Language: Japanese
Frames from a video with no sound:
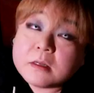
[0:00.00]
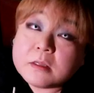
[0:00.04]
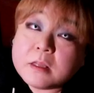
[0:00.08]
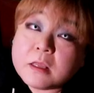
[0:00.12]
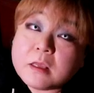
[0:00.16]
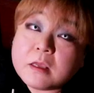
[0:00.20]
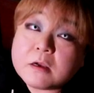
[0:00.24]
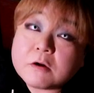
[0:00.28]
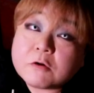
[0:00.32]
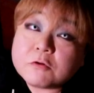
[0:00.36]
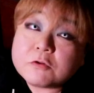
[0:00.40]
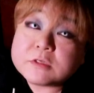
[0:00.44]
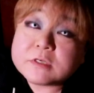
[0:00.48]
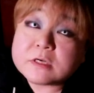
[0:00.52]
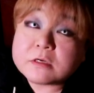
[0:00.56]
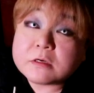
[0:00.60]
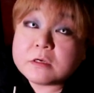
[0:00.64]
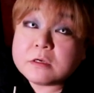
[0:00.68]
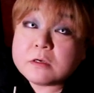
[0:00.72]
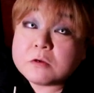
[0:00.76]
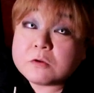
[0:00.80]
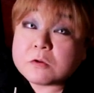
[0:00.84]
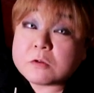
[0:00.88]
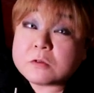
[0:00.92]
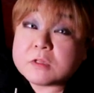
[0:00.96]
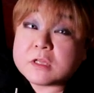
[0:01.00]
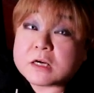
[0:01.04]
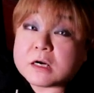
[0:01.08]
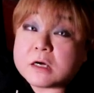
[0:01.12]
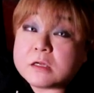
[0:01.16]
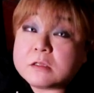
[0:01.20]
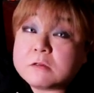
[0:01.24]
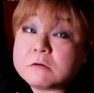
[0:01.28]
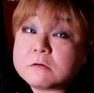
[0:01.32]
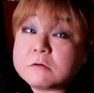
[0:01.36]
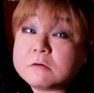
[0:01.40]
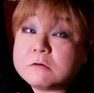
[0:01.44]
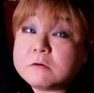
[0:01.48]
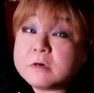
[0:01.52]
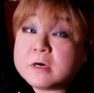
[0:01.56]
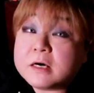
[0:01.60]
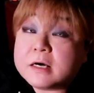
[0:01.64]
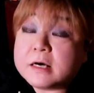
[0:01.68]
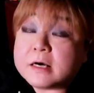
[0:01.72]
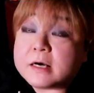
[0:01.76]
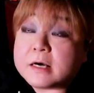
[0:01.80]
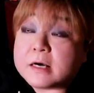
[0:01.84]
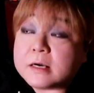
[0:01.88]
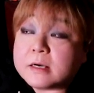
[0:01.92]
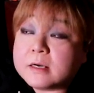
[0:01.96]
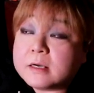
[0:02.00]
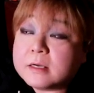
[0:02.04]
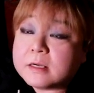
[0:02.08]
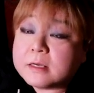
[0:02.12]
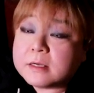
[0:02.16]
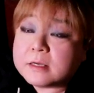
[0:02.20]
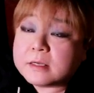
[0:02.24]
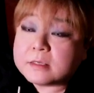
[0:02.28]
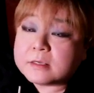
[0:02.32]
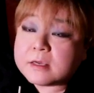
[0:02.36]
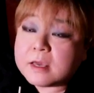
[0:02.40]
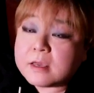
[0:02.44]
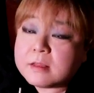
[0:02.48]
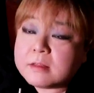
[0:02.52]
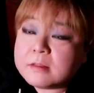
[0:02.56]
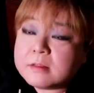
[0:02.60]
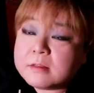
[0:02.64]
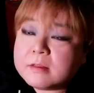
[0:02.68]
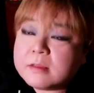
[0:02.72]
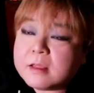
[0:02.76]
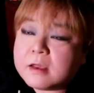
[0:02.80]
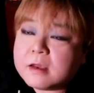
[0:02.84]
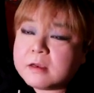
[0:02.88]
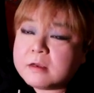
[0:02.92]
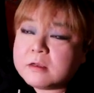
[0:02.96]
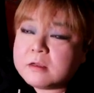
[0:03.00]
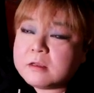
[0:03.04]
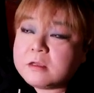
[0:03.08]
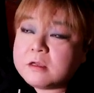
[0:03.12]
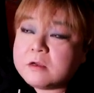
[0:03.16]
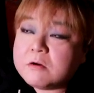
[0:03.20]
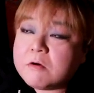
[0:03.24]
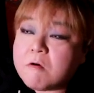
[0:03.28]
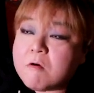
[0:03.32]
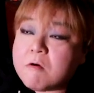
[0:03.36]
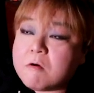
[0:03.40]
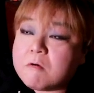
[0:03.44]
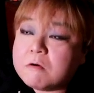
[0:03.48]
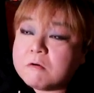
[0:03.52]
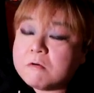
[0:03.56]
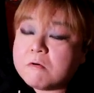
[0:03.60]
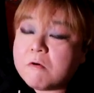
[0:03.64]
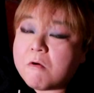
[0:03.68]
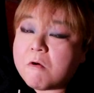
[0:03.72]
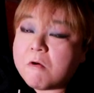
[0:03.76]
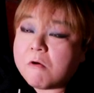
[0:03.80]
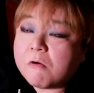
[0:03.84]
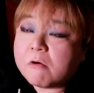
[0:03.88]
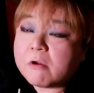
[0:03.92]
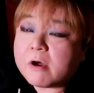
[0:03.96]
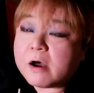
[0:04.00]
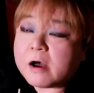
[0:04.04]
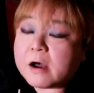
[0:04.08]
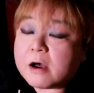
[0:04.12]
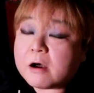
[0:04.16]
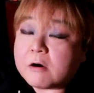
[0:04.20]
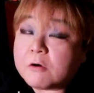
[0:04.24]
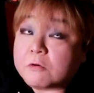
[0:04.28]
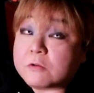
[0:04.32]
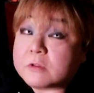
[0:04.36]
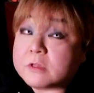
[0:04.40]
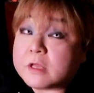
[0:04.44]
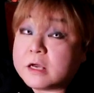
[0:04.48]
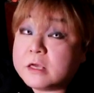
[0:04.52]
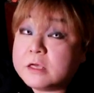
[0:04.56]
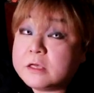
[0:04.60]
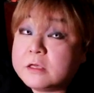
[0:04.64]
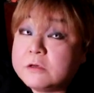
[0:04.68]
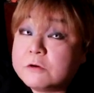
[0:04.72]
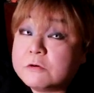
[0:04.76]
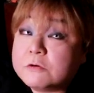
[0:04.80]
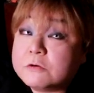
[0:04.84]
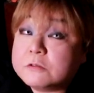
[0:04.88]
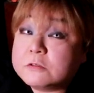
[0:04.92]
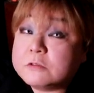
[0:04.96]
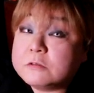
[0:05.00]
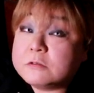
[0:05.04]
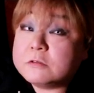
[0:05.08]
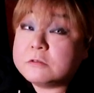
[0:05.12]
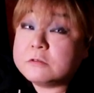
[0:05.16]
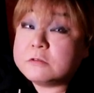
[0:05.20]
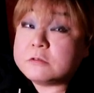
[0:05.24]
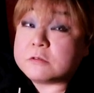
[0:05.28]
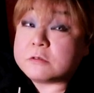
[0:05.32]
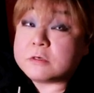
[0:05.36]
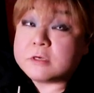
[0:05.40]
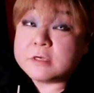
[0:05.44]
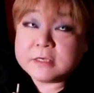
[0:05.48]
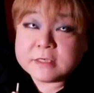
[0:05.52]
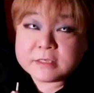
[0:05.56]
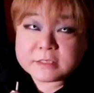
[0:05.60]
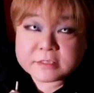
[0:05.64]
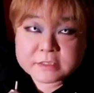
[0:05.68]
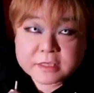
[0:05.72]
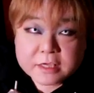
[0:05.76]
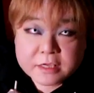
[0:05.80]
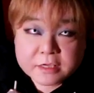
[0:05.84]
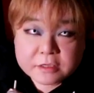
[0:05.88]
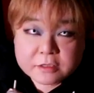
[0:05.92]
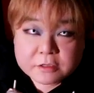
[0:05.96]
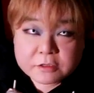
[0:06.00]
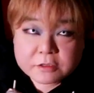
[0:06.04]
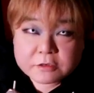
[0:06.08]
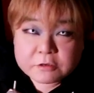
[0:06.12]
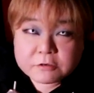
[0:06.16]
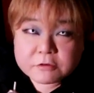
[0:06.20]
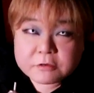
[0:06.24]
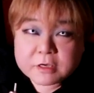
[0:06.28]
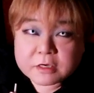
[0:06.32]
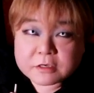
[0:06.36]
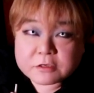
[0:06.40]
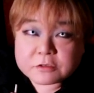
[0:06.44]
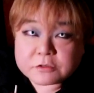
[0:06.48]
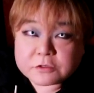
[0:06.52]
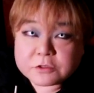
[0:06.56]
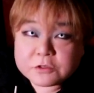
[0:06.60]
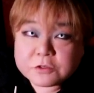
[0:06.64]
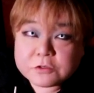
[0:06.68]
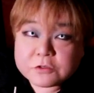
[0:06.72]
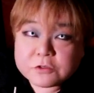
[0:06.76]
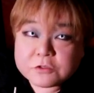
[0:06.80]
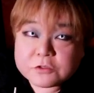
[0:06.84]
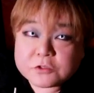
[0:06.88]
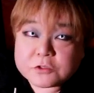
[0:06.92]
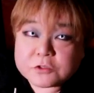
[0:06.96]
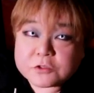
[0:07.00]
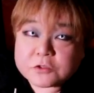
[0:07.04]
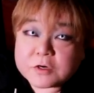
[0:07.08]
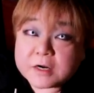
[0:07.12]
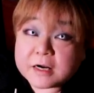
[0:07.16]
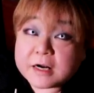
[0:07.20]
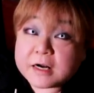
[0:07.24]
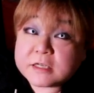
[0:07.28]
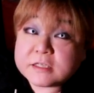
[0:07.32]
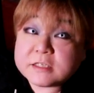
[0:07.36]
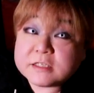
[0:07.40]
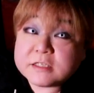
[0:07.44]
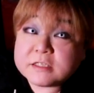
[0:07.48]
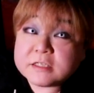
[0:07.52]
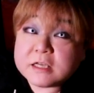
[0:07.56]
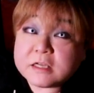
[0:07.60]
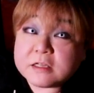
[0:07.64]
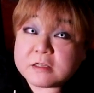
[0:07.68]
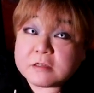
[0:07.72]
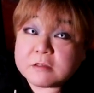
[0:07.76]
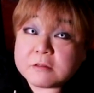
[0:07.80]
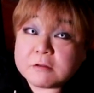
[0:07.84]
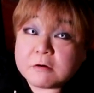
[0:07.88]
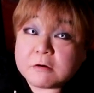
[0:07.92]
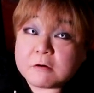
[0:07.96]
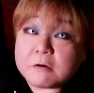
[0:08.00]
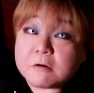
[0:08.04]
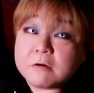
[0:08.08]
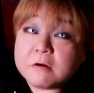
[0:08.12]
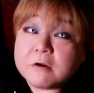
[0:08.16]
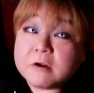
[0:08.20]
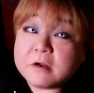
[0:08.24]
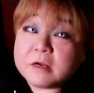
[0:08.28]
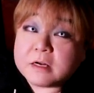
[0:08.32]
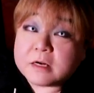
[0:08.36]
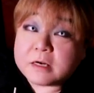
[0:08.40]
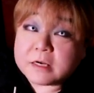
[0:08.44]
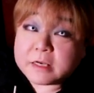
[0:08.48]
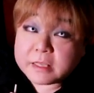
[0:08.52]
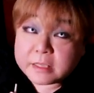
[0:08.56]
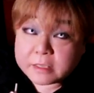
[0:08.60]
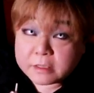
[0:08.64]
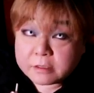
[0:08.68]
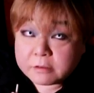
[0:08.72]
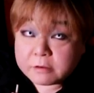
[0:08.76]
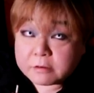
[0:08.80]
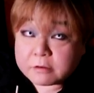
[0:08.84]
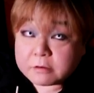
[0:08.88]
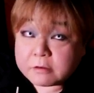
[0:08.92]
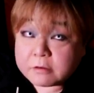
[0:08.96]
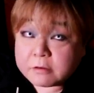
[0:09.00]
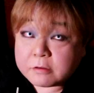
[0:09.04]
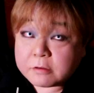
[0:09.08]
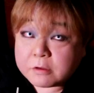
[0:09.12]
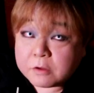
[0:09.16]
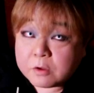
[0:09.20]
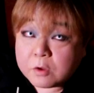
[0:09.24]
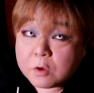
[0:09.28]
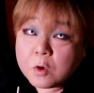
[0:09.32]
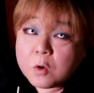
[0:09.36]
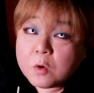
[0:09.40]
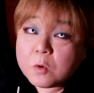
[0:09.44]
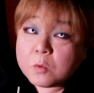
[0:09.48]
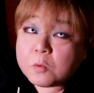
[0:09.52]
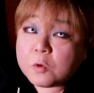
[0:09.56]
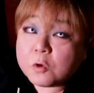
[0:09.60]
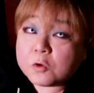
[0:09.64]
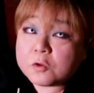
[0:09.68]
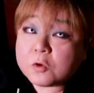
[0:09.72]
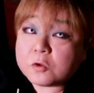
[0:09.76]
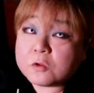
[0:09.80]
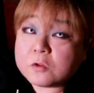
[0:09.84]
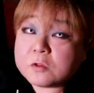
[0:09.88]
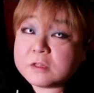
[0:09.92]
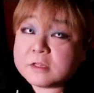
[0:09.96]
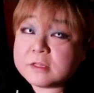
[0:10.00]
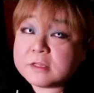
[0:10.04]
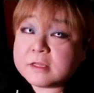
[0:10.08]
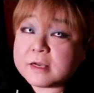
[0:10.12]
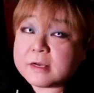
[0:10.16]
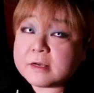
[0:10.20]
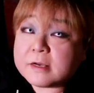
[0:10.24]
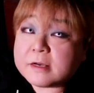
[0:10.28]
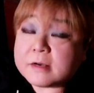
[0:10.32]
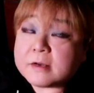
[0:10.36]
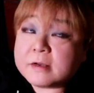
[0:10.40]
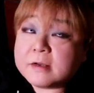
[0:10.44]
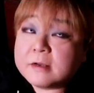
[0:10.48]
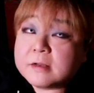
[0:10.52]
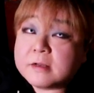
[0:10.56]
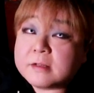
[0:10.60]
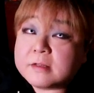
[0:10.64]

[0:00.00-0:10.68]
でこの作品を撮った監督は現代日本ホラーを代表する1998年の「リング」を撮った